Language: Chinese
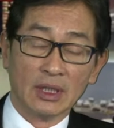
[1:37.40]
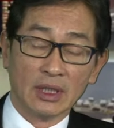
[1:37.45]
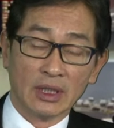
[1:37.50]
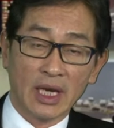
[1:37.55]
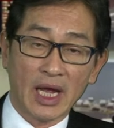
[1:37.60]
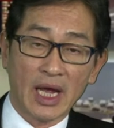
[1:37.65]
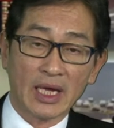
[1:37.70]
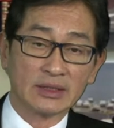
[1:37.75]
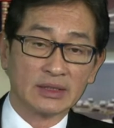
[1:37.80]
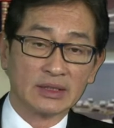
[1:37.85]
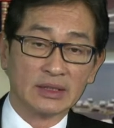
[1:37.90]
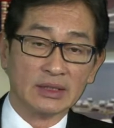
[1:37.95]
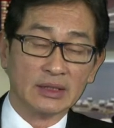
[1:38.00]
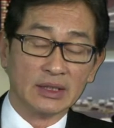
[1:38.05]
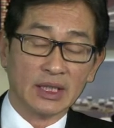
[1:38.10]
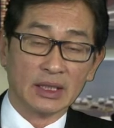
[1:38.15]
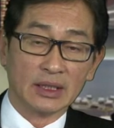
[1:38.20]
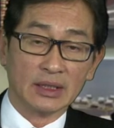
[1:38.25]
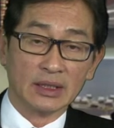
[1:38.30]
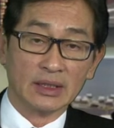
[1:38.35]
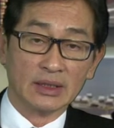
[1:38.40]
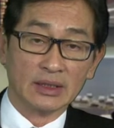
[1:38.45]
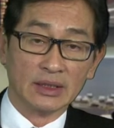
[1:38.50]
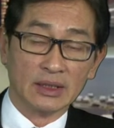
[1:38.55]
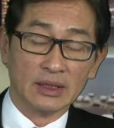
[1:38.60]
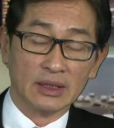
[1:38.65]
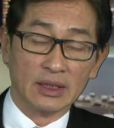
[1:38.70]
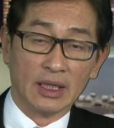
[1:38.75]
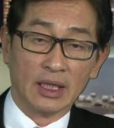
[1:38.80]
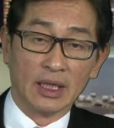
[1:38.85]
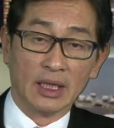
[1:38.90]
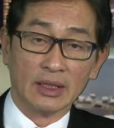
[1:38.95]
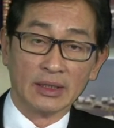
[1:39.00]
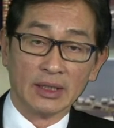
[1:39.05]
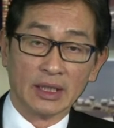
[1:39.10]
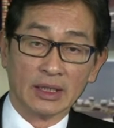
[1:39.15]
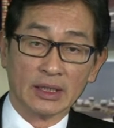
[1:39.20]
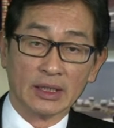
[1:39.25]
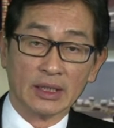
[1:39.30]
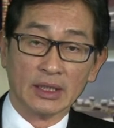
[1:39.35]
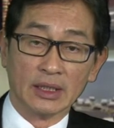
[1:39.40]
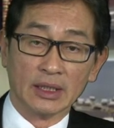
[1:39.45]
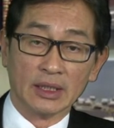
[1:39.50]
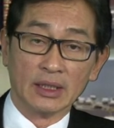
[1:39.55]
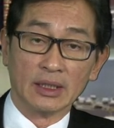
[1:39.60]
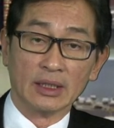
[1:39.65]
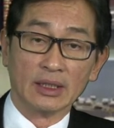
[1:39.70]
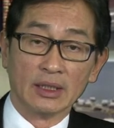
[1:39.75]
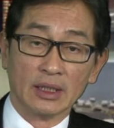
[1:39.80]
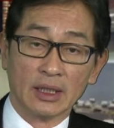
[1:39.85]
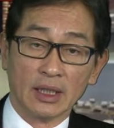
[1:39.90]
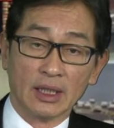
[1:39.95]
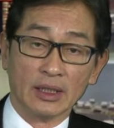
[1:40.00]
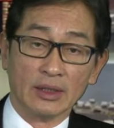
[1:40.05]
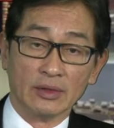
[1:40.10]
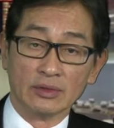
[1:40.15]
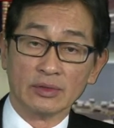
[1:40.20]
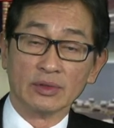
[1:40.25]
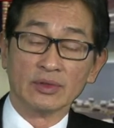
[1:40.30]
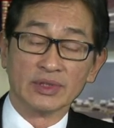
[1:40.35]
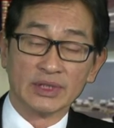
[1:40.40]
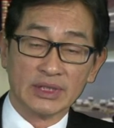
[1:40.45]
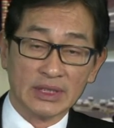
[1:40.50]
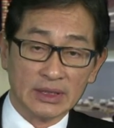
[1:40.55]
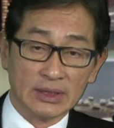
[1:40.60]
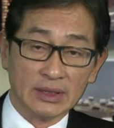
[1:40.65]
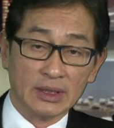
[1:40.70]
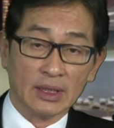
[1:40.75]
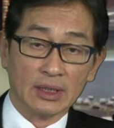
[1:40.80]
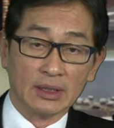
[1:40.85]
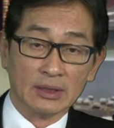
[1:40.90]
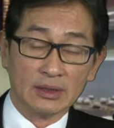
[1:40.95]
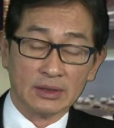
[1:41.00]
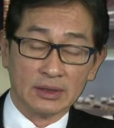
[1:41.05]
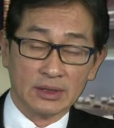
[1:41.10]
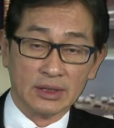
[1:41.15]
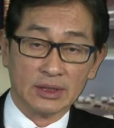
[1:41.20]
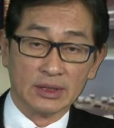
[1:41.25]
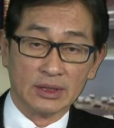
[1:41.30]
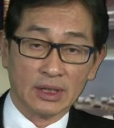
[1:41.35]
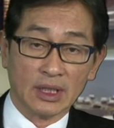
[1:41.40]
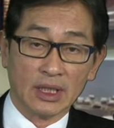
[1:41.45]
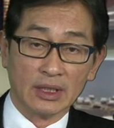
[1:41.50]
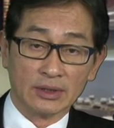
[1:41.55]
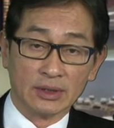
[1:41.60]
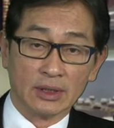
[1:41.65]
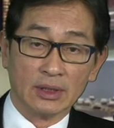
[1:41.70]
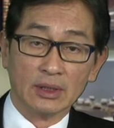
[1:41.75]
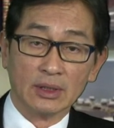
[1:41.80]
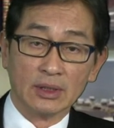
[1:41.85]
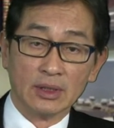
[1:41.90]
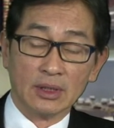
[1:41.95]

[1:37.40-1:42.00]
拉紧那个啊那个啊流动性的。其实来说。